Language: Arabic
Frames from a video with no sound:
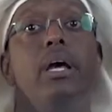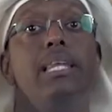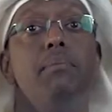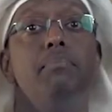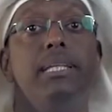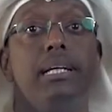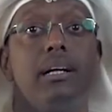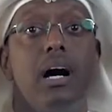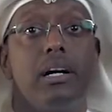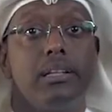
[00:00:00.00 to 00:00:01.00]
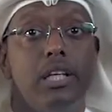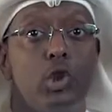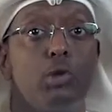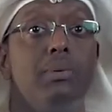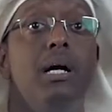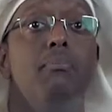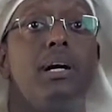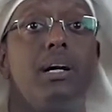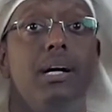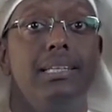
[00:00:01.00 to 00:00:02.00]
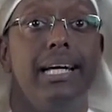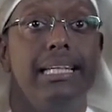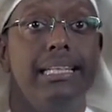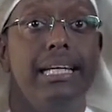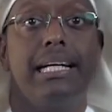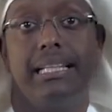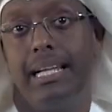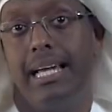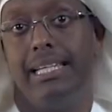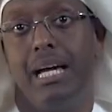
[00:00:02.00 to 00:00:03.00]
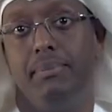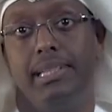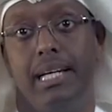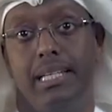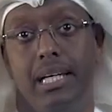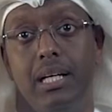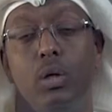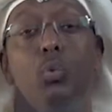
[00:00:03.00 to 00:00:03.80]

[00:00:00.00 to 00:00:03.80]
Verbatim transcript: تم تكرار التجربة مرات عديدة خلال الأيام التالية